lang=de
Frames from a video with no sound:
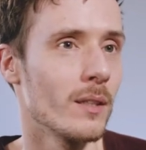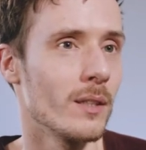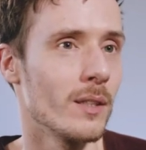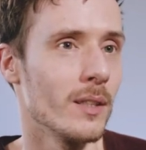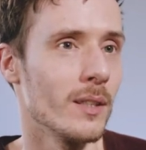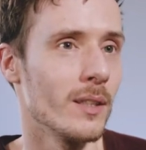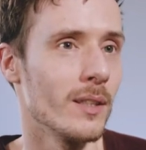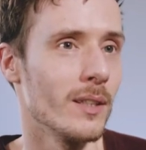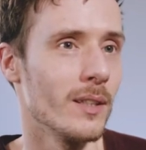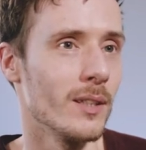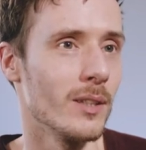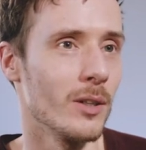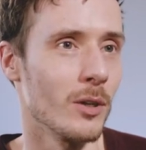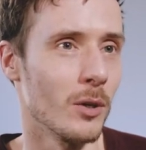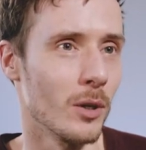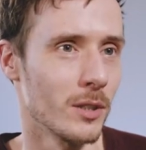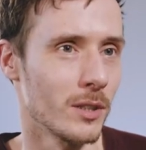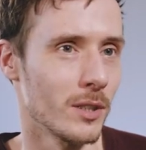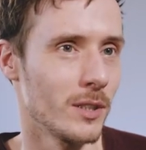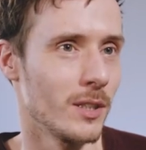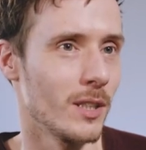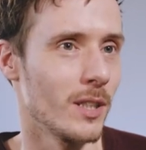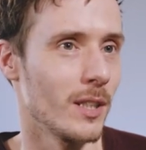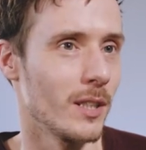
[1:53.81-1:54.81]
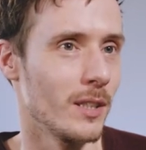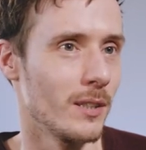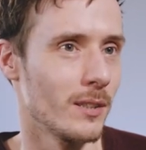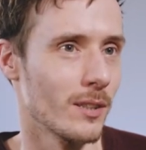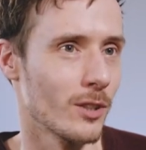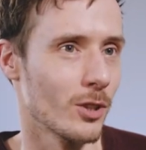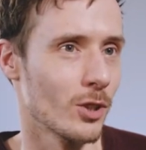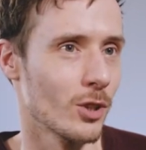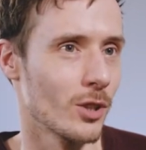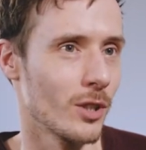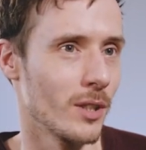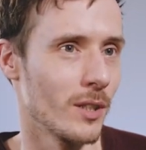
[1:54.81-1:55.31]
die Leute, die
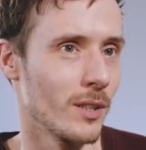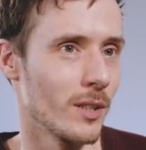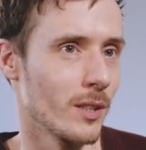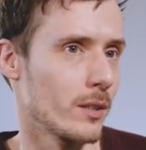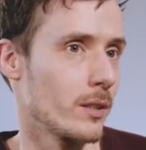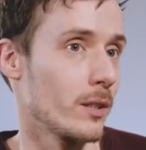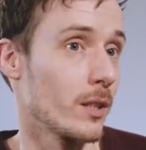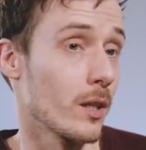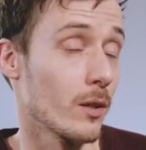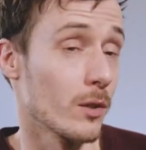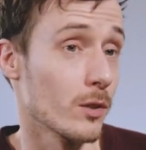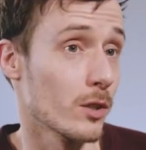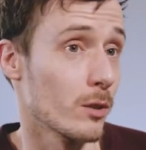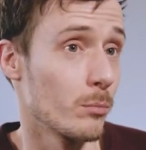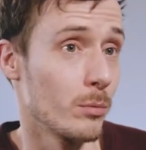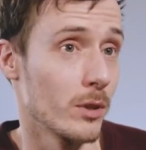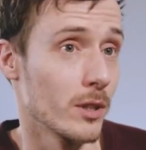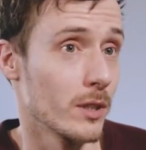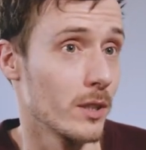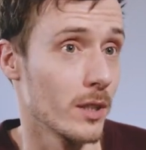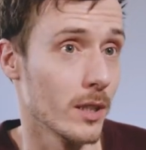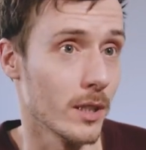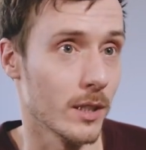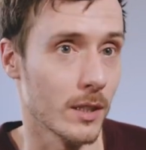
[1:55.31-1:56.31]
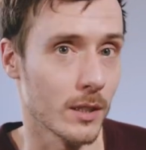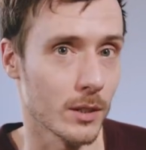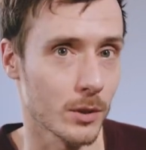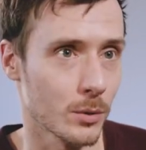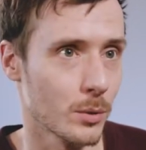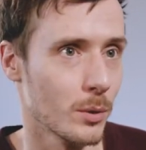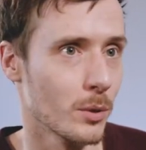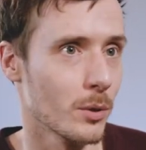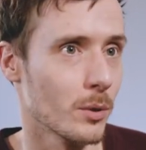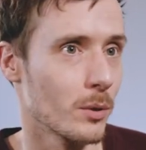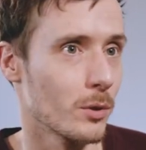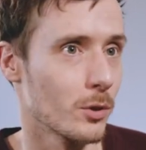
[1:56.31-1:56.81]
dahinter stehen, das sind ausgebildete
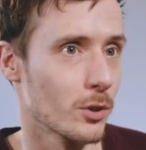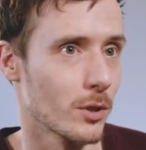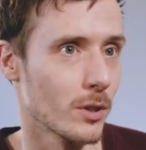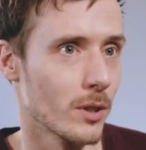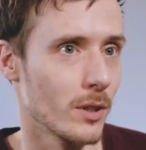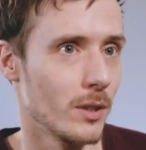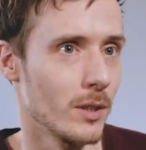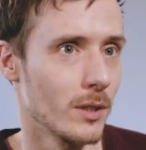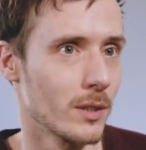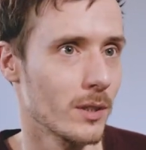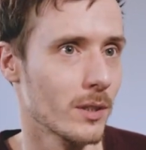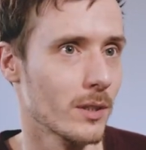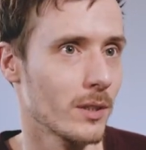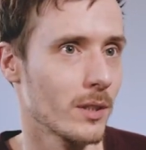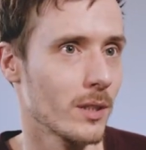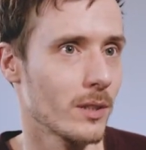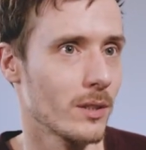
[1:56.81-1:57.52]
Redakteure und Journalisten,